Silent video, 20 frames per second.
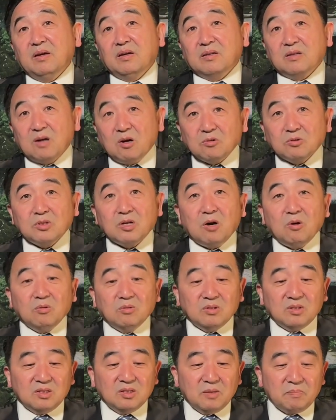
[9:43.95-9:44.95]
高烧
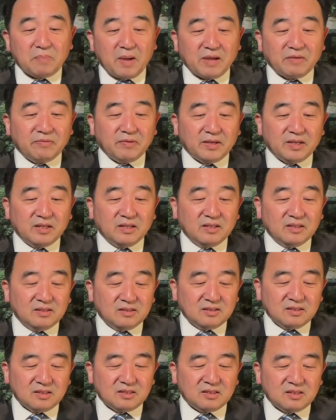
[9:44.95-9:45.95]
和白肺，
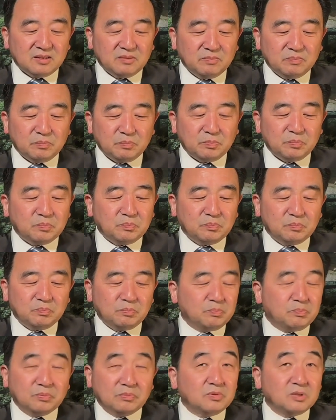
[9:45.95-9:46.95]
这是
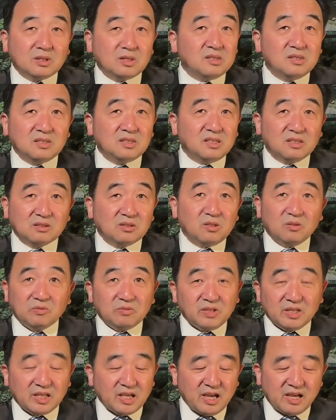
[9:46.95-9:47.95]
不是行走
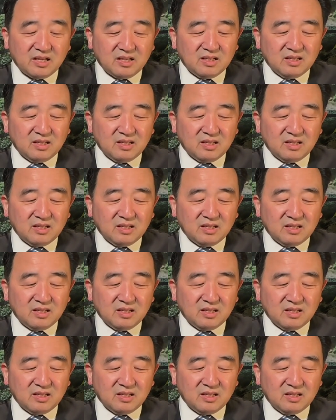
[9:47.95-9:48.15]
肺炎？